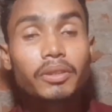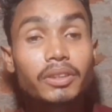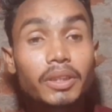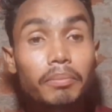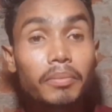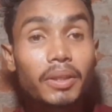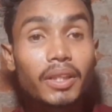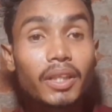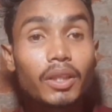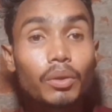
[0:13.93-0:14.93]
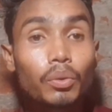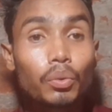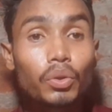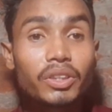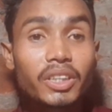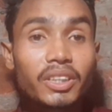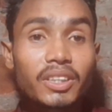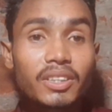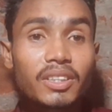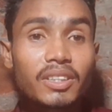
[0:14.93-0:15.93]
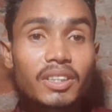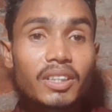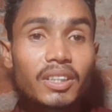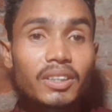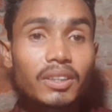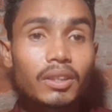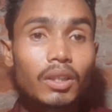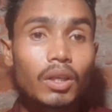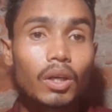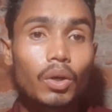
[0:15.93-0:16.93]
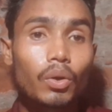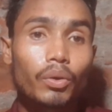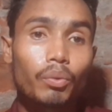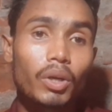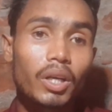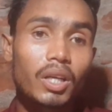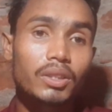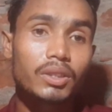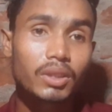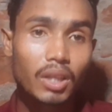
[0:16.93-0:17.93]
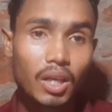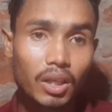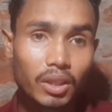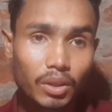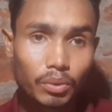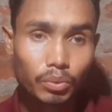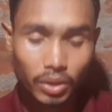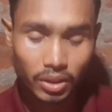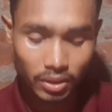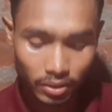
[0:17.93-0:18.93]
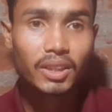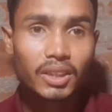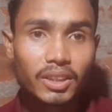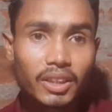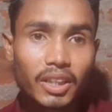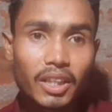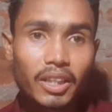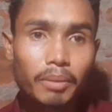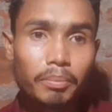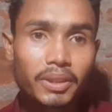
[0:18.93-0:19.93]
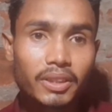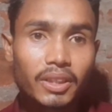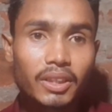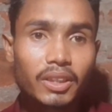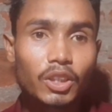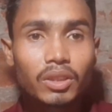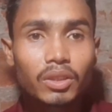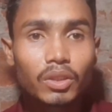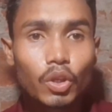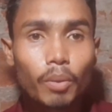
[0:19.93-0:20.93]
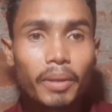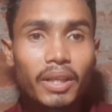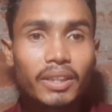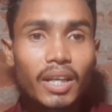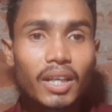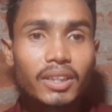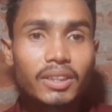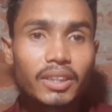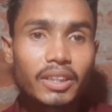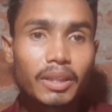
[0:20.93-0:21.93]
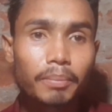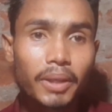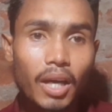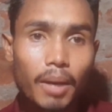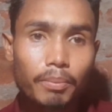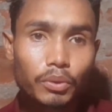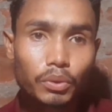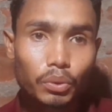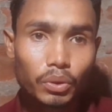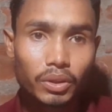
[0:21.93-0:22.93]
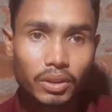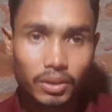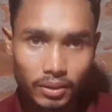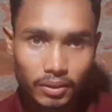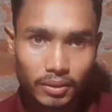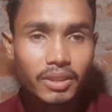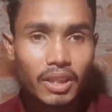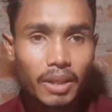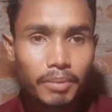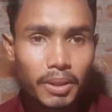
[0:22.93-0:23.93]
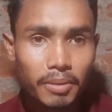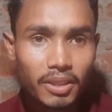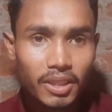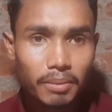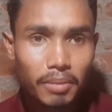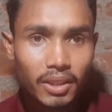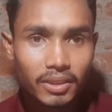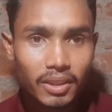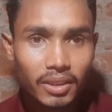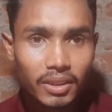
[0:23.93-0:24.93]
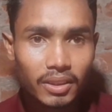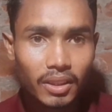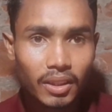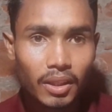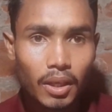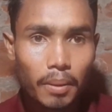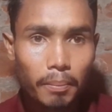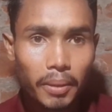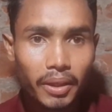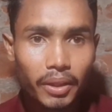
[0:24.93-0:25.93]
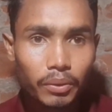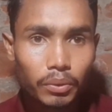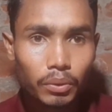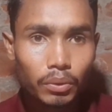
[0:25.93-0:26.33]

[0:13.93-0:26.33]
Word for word: ये मेरठ रोड जंक्शन से चलेगी और वाराणसी आके रुकेगी दस तेरह एम पर चलेगी नौ पैंतालीस एम पर आपको छोड़ेगी ये हफ्ते में तीन बार चलती है मंडे को